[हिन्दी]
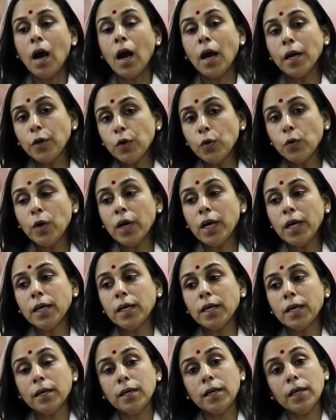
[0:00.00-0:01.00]
आई
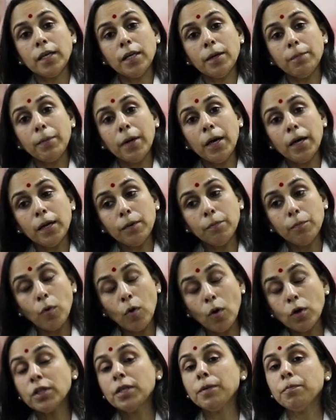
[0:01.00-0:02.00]
करने के पहले
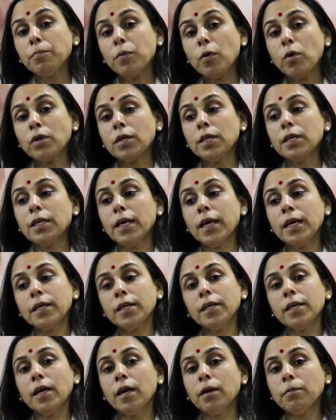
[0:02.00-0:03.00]
बहुत इम्पॉर्टेंट है
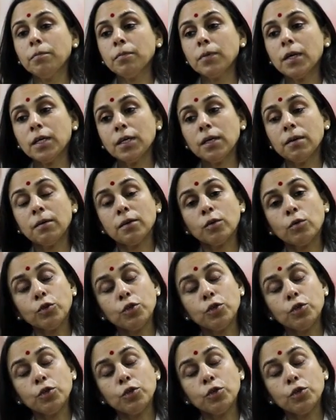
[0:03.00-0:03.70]
कि हम uh,